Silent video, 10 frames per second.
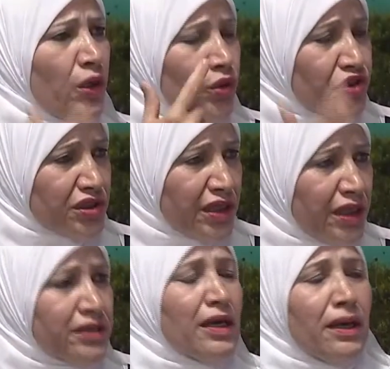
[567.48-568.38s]
والإجراءات
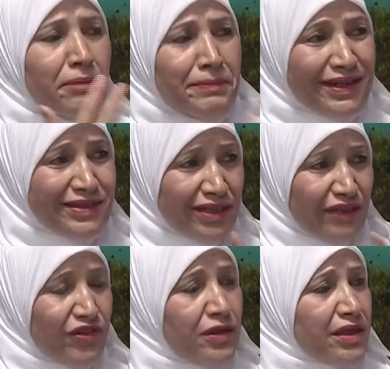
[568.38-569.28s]
بمكنك
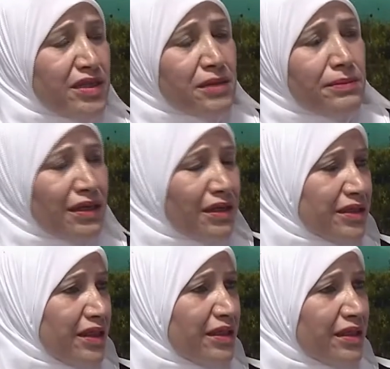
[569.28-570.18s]
في كثير من
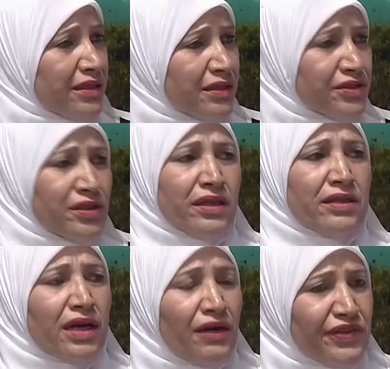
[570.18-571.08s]
القضايا آه، آه،
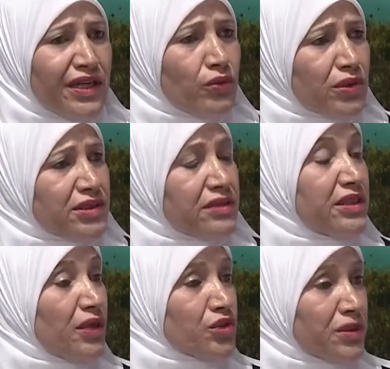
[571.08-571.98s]
ثقافيا واقتصاديا
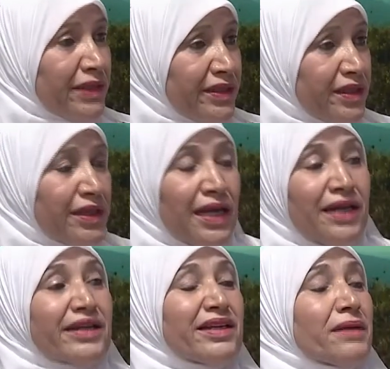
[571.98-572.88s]
واجتماعيا
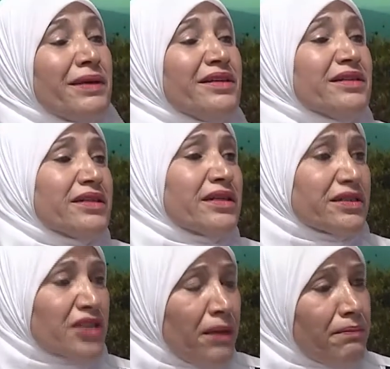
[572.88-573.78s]
لكن كمان أنت
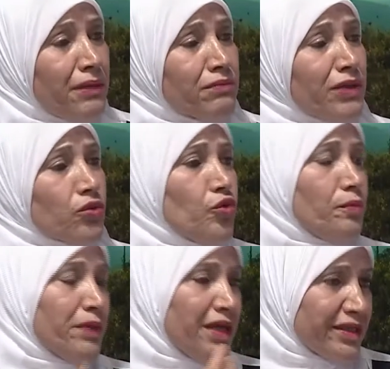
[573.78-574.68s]
كشابة مطلوب
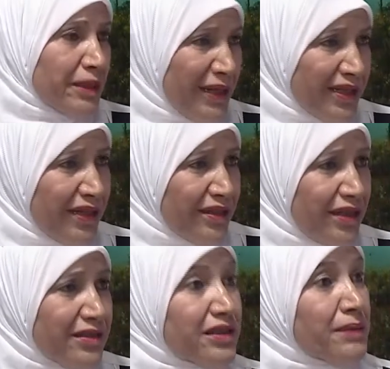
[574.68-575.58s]
تبحثي عن
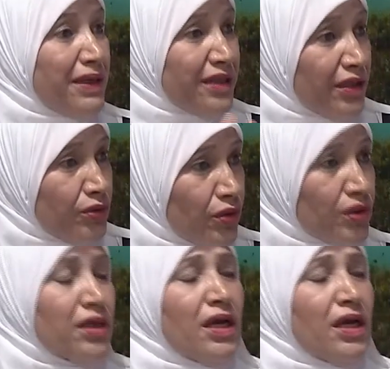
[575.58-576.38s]
ذاتك تبحثي عن دورك